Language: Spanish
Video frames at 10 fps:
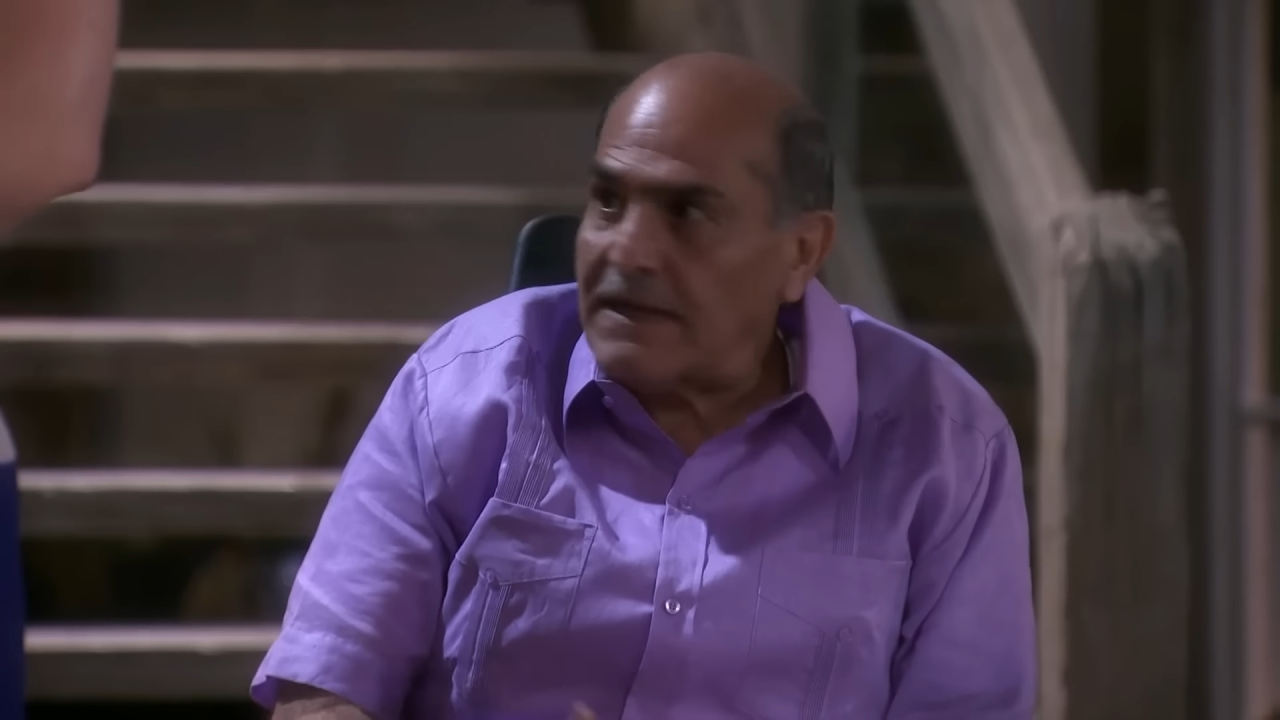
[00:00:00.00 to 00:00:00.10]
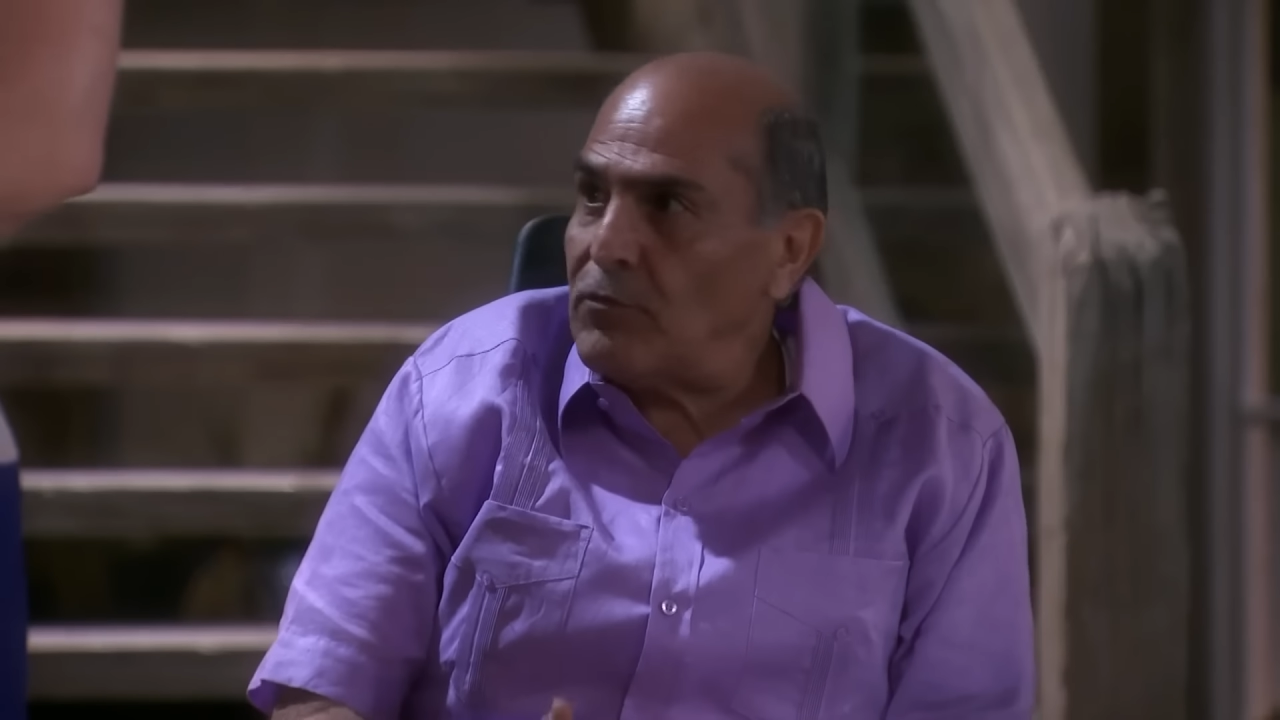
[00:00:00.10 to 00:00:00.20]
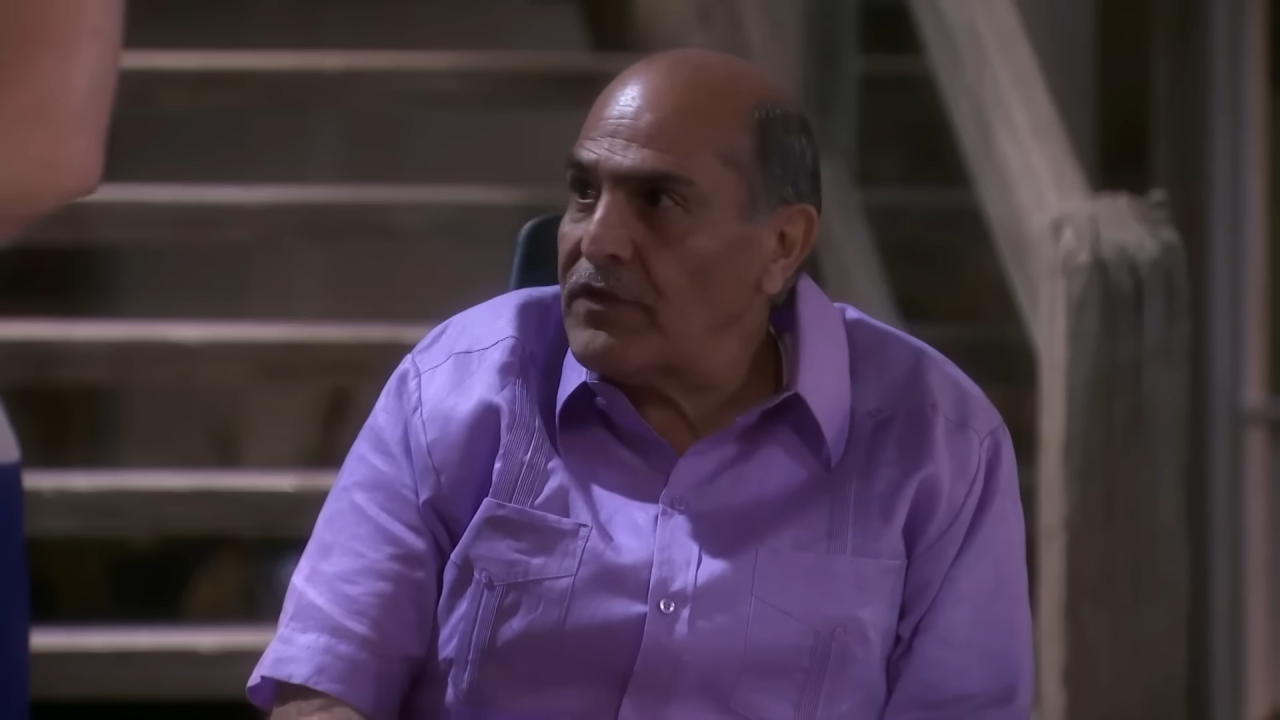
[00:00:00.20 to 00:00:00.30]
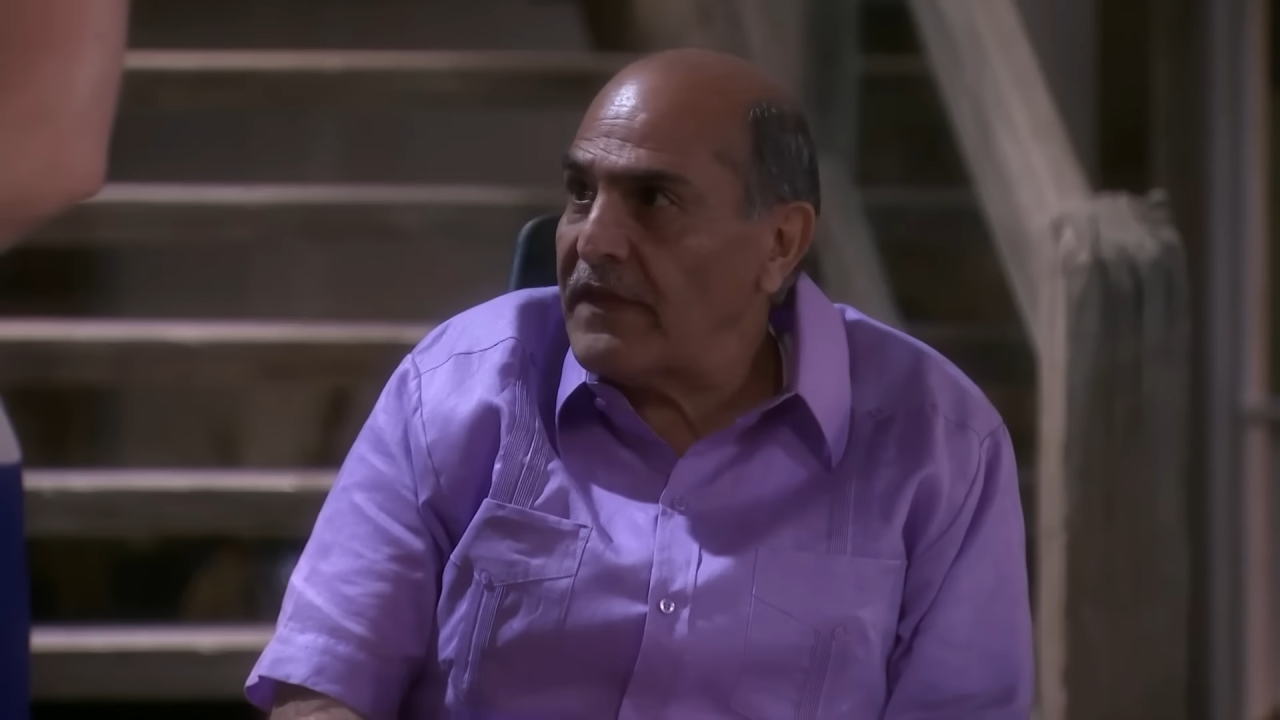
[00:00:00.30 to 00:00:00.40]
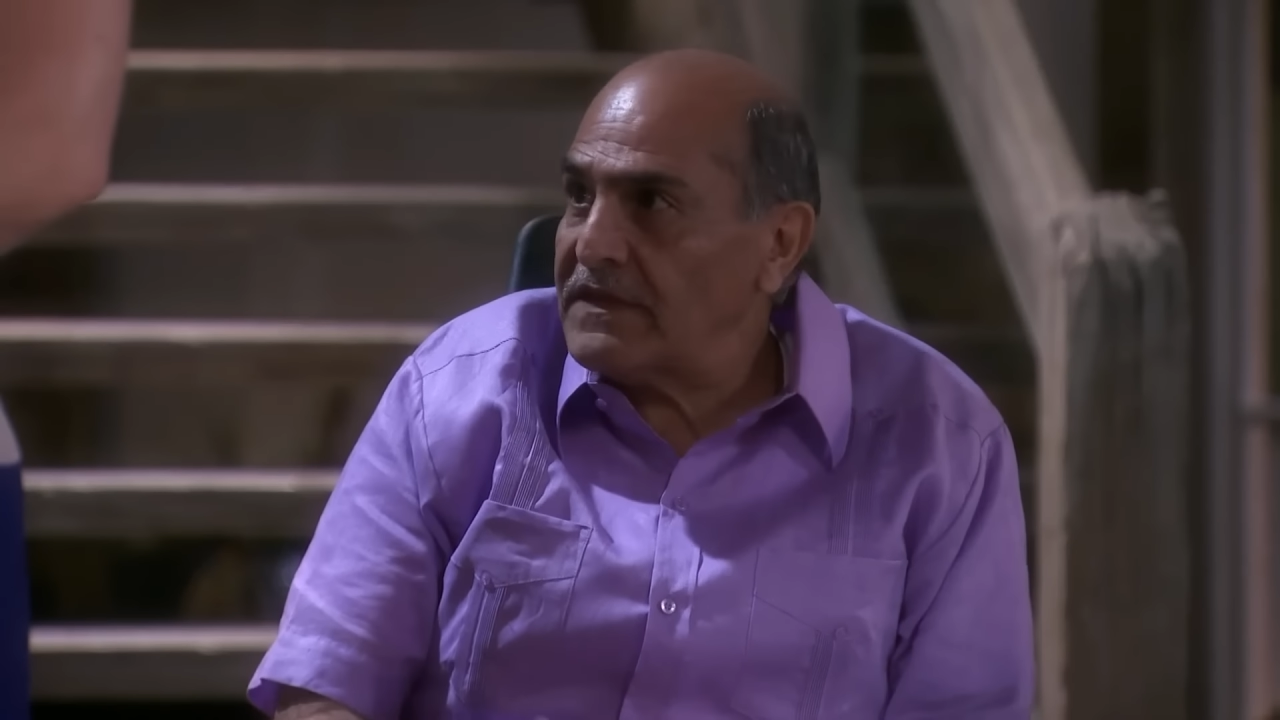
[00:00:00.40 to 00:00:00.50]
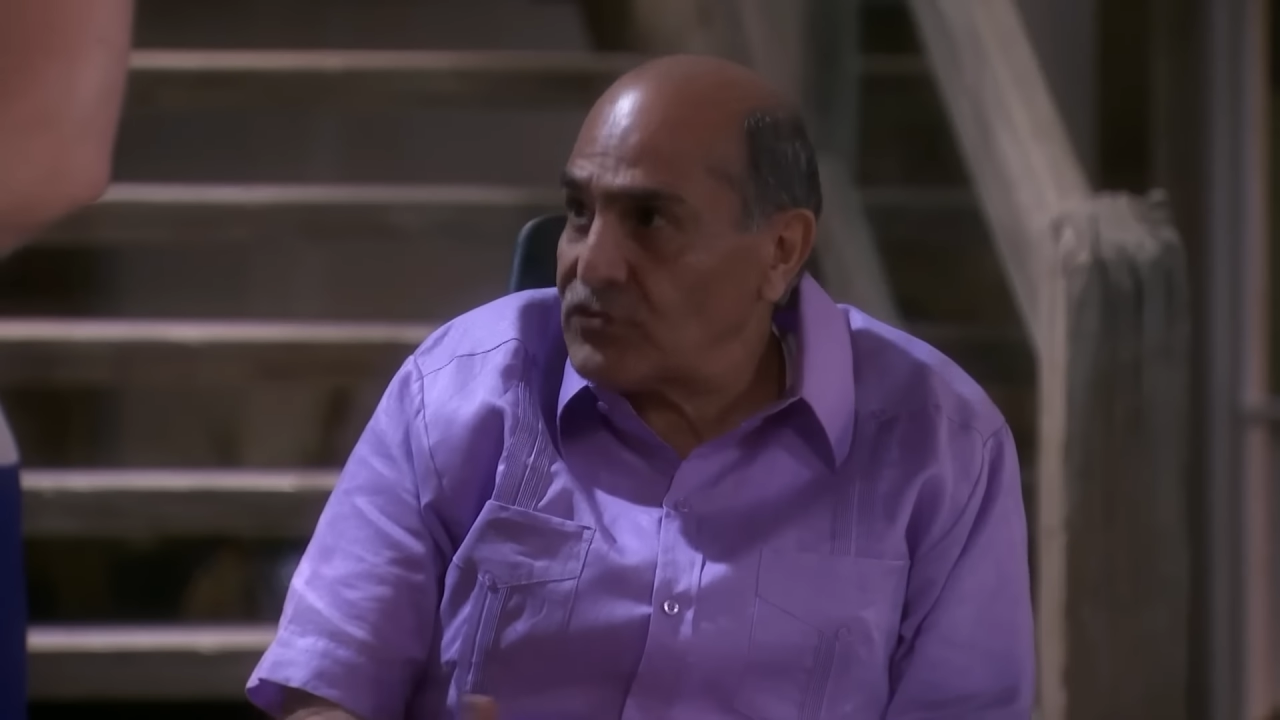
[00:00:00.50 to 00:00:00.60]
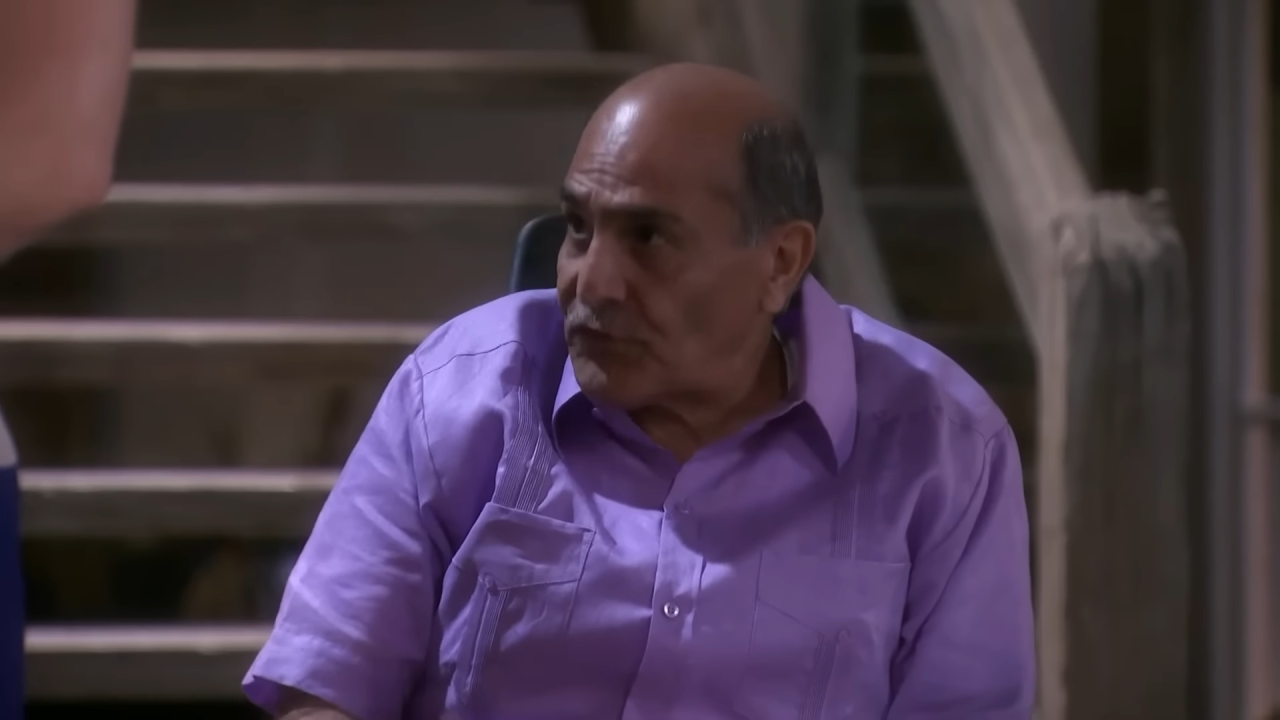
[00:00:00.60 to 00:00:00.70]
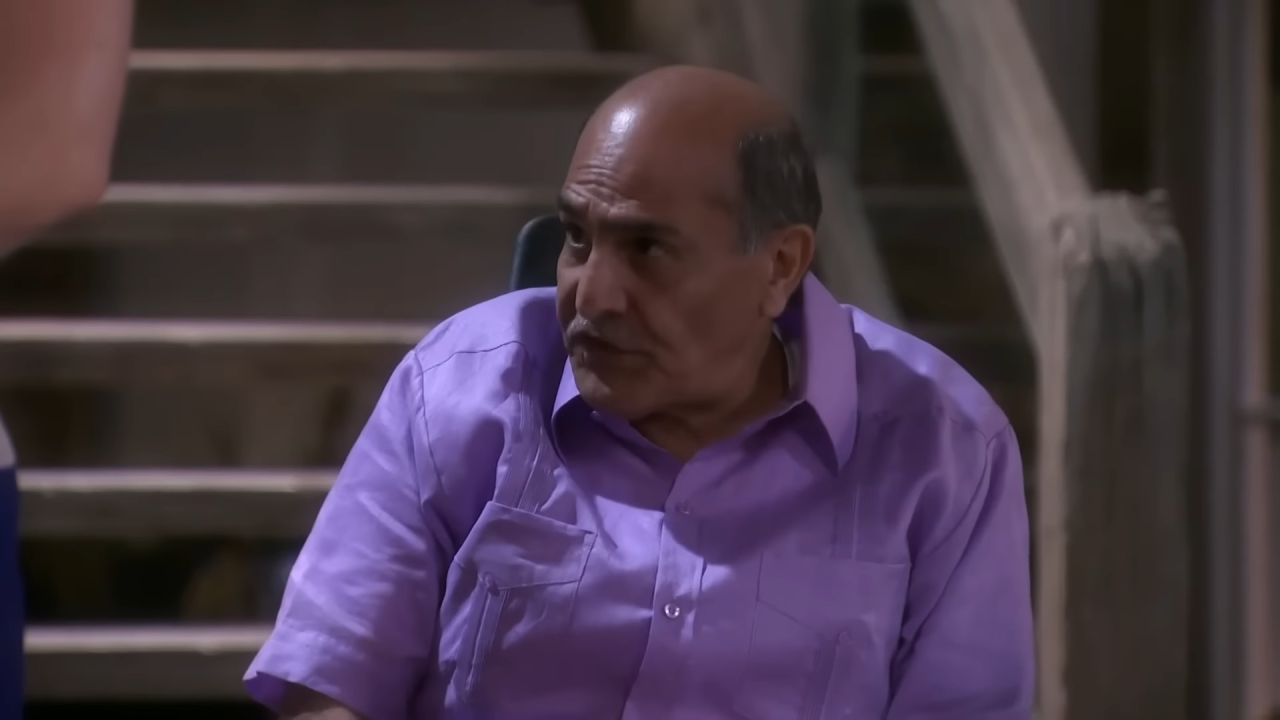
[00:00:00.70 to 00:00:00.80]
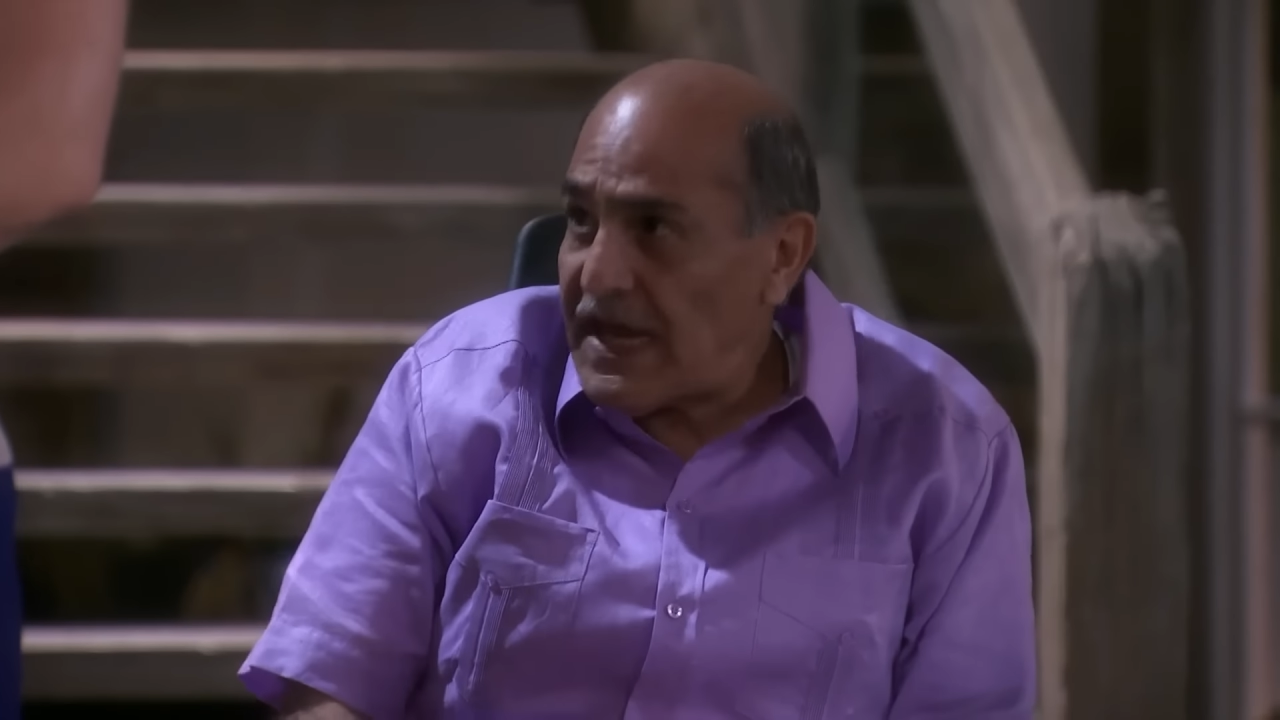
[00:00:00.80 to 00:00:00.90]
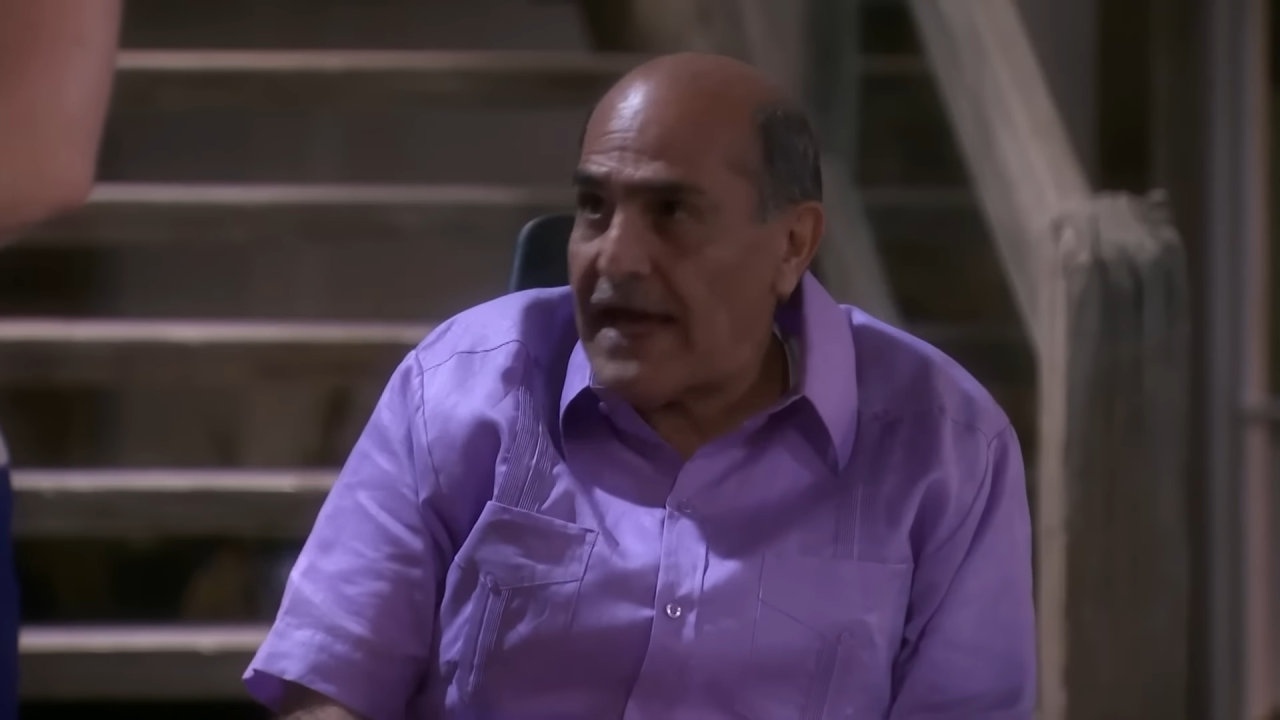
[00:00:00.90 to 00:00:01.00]
boda de
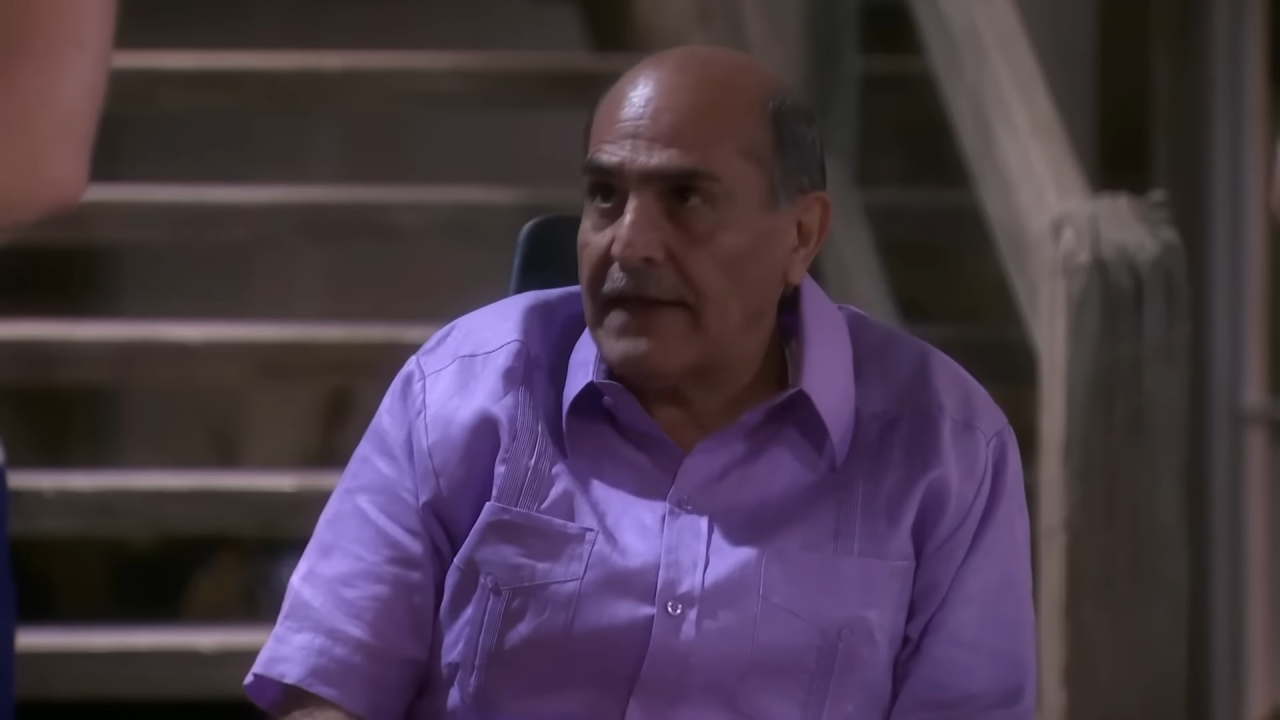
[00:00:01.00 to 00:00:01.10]
Sofía.